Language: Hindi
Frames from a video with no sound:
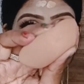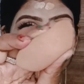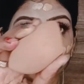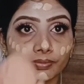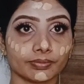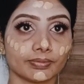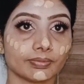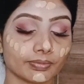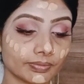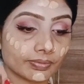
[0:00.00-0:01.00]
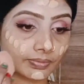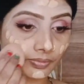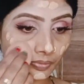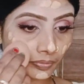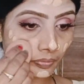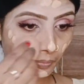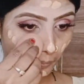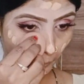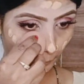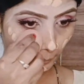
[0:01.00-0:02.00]
अब मैं यहाँ पे ये डैम ब्यूटी
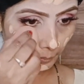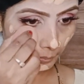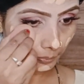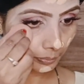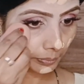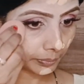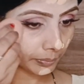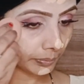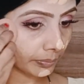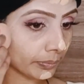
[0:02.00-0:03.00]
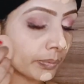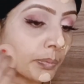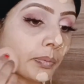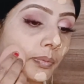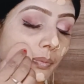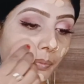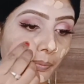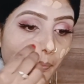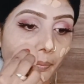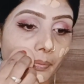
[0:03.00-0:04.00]
ब्लेंडर लूँगी और इसे
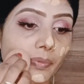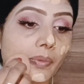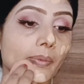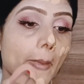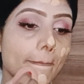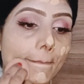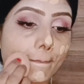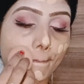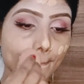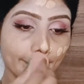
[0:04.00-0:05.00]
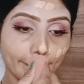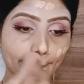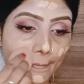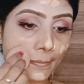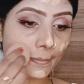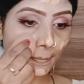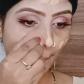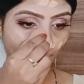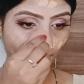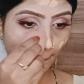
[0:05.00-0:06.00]
मैं जो मैंने फाउंडेशन लगाया
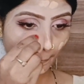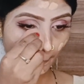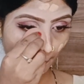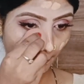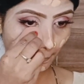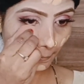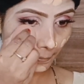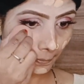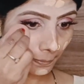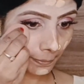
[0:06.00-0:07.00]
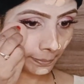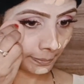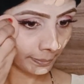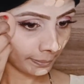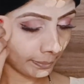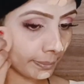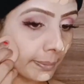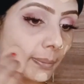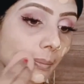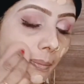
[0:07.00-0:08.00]
है अपने पूरे फेस पर उसे अच्छे से
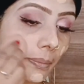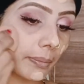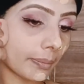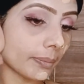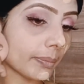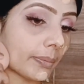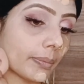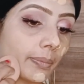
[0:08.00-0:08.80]
ब्लेंड करूँगी